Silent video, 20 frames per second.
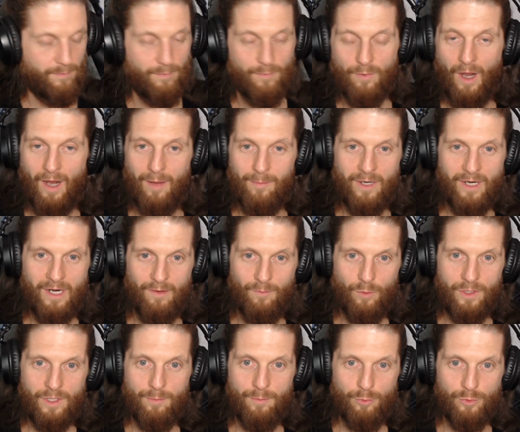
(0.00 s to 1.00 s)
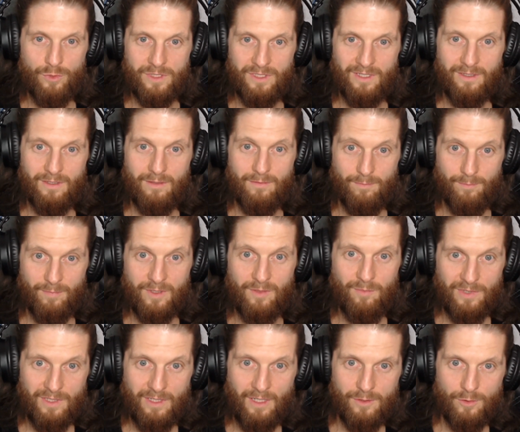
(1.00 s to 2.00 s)
а бы кого не пустят
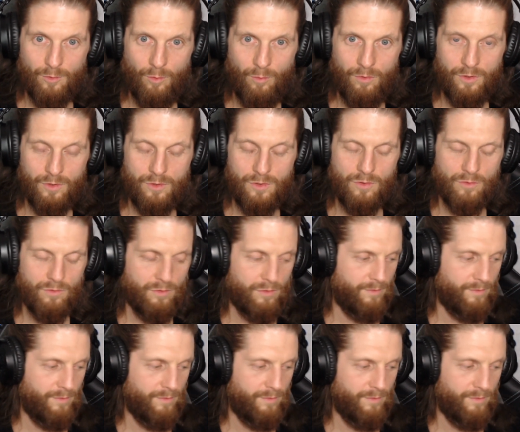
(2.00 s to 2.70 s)
подметать улицу.